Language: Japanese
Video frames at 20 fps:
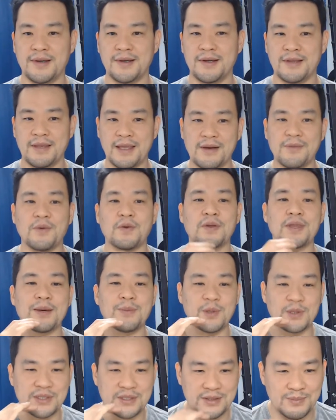で、ここで
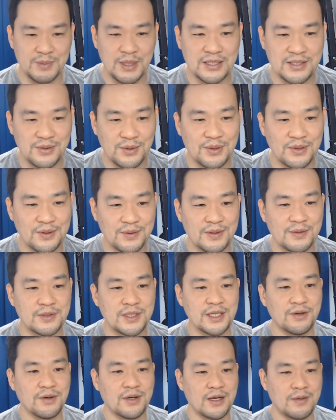もまあ、その
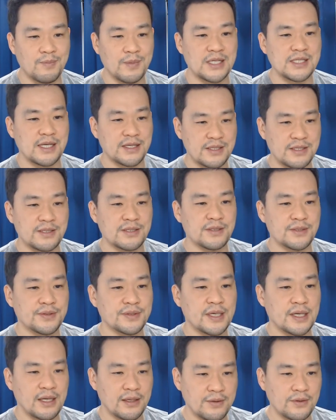議論がまさに続く
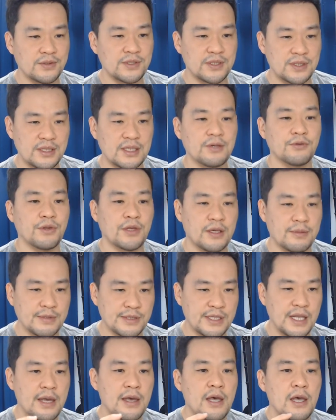んだけど、続き読んでいきま
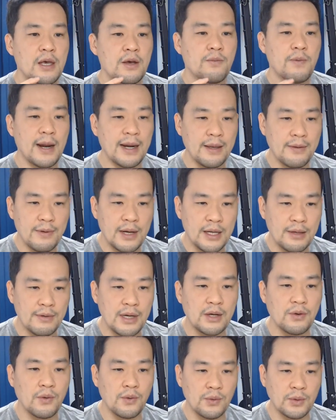すね。我々
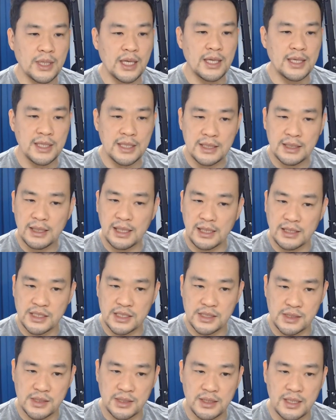はここで因果
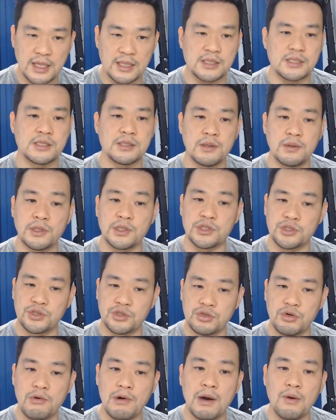について強い主
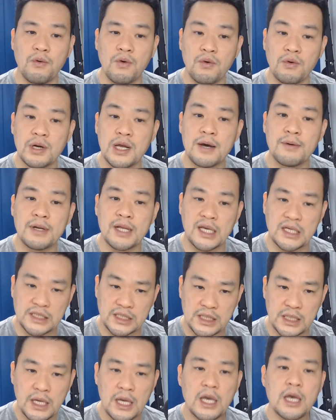張は行わない
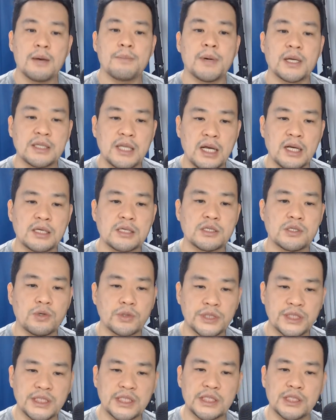し、また、
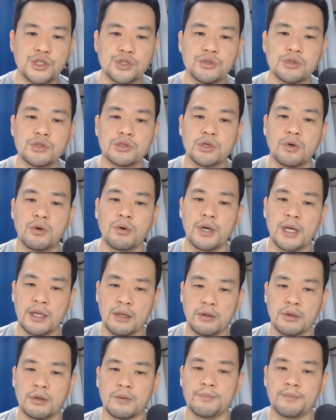組織宗教への